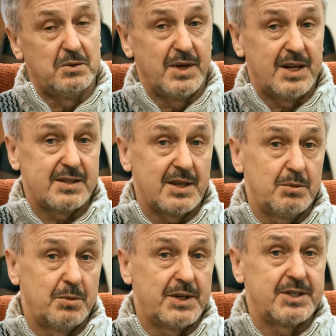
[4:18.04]
U nas, jak
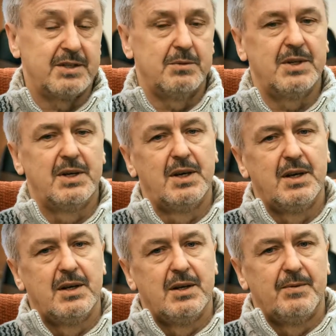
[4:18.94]
popatrzymy,
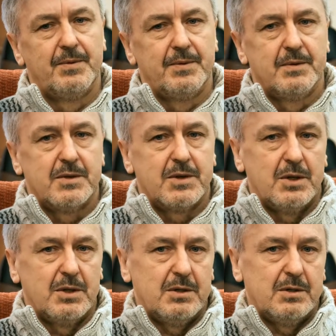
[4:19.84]

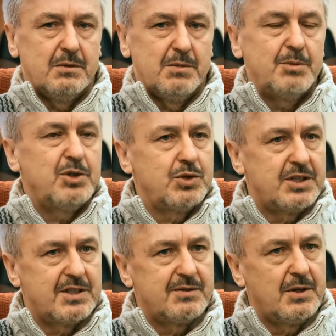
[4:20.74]
to mamy
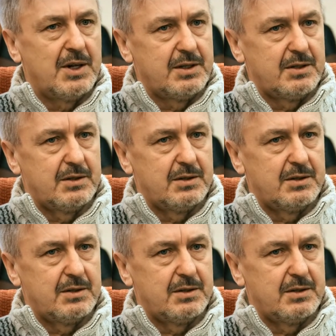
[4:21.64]
duże zezwolenie.